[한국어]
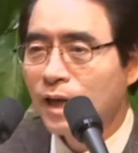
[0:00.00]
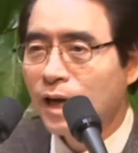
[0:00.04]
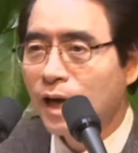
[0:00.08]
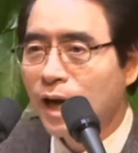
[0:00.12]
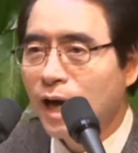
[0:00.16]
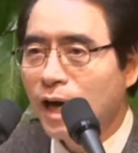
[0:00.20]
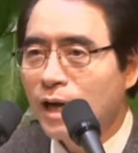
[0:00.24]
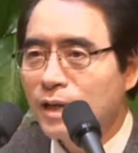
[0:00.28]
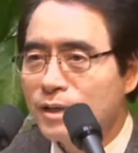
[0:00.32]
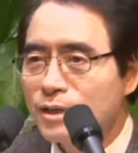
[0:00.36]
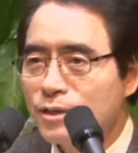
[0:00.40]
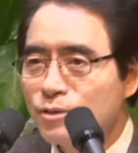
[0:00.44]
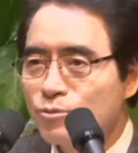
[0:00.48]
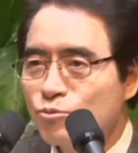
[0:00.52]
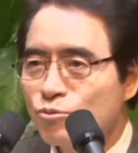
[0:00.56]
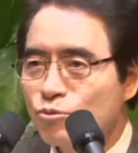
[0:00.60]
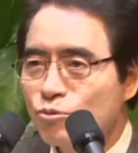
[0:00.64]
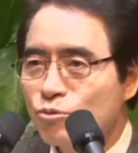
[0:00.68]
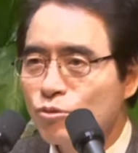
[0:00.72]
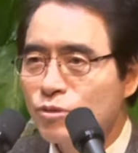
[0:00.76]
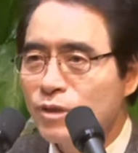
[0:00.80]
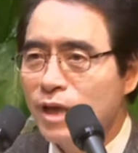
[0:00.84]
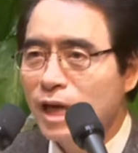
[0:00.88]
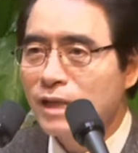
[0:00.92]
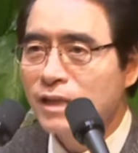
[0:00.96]
아니
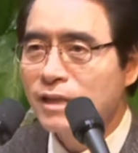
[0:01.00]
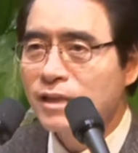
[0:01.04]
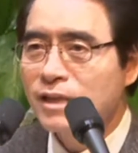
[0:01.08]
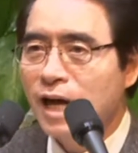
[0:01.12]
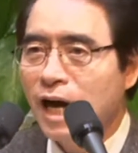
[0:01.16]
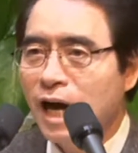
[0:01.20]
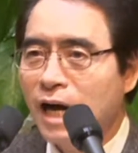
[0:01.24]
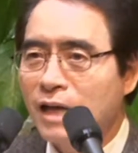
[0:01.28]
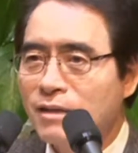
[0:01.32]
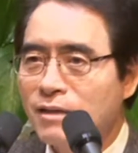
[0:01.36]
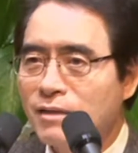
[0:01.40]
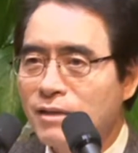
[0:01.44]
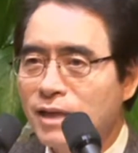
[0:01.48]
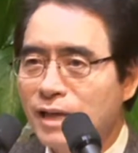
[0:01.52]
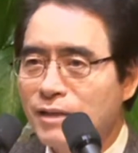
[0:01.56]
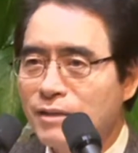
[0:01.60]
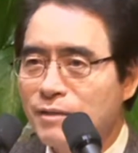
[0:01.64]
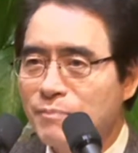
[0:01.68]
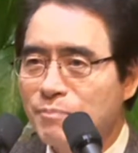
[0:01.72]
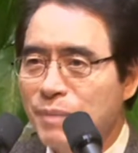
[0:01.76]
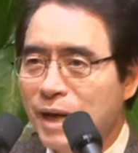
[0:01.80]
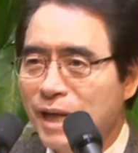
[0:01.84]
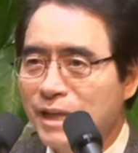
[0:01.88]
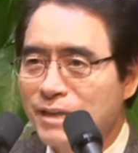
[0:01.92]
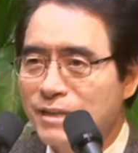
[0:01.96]
쑥딱이 알을 낳는
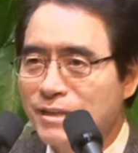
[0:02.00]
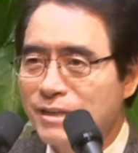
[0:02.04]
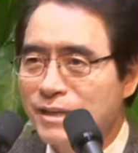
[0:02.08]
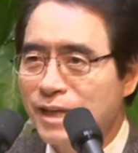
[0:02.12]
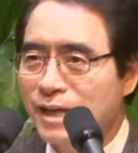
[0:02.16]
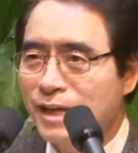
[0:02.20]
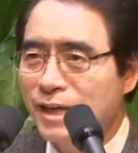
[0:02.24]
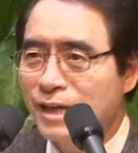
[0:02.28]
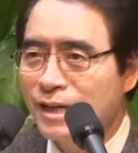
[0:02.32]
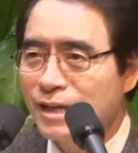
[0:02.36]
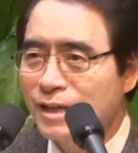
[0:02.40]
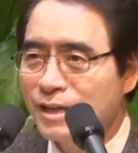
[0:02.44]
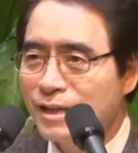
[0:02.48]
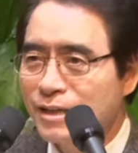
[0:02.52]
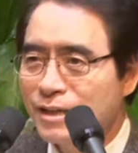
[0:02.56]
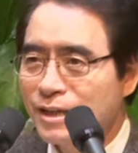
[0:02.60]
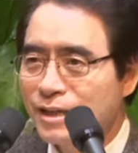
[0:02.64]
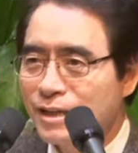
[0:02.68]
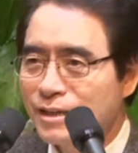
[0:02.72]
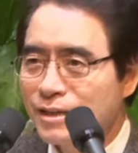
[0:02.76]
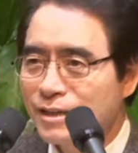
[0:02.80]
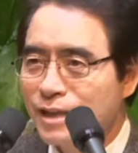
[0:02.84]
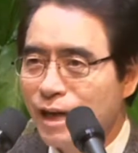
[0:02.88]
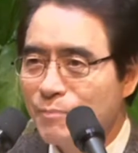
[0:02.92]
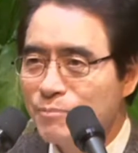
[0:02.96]
판인데
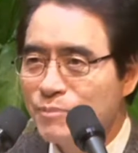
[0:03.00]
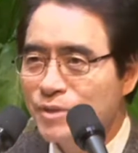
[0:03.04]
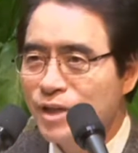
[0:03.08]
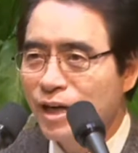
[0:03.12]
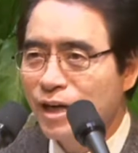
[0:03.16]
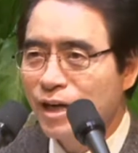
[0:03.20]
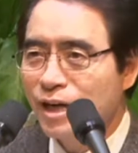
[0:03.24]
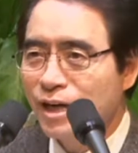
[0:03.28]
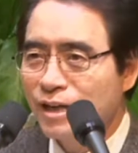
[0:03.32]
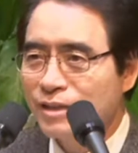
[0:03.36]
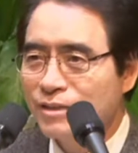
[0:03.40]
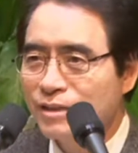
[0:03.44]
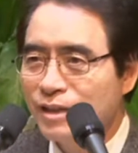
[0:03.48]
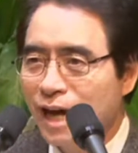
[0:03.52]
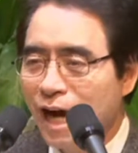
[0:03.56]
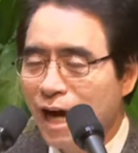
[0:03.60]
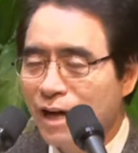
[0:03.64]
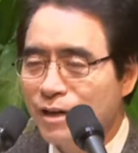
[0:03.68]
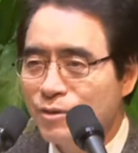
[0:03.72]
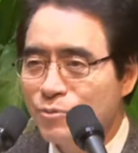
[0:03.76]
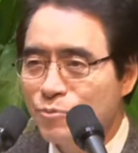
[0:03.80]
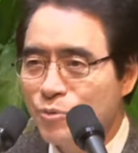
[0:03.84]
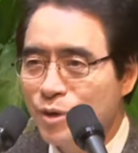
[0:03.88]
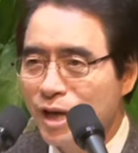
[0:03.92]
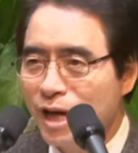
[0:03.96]
남자가 그
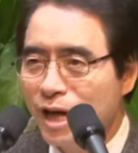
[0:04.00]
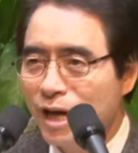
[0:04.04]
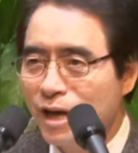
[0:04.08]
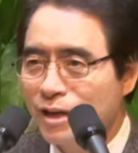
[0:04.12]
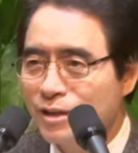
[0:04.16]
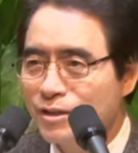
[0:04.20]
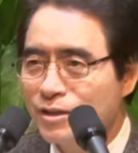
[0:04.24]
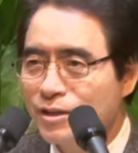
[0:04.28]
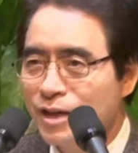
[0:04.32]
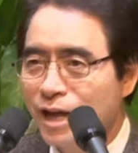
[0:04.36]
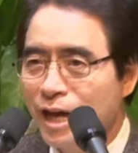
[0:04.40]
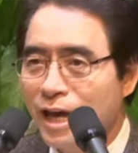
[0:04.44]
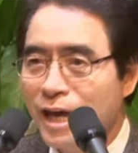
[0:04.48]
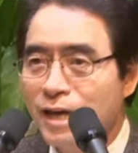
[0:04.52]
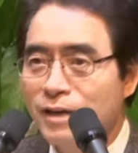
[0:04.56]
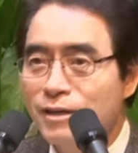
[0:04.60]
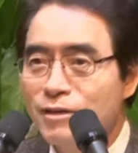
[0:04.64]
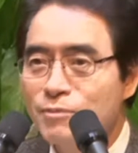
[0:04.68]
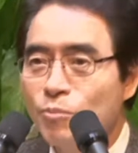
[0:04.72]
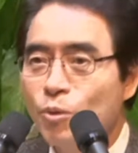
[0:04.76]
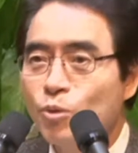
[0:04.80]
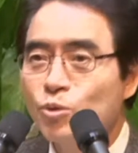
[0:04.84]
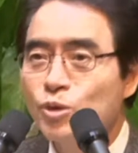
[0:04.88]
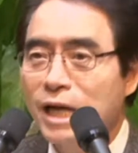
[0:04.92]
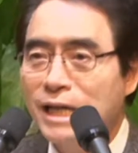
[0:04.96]
왜그 애를
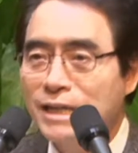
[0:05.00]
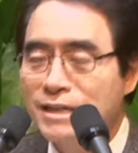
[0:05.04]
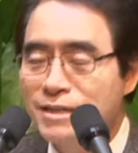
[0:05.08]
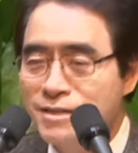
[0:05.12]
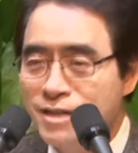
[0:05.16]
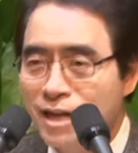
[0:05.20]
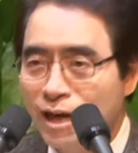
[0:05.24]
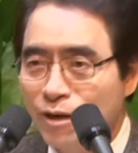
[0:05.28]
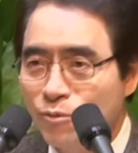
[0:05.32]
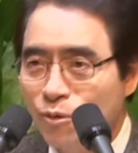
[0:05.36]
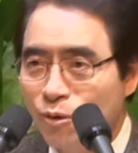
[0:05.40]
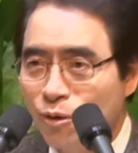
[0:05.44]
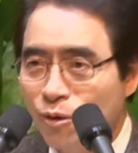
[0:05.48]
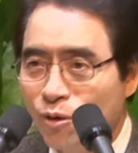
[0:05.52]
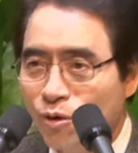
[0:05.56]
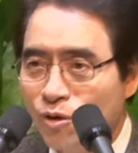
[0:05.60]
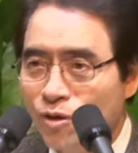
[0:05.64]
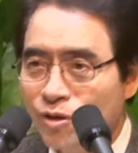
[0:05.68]
못 낳느냐고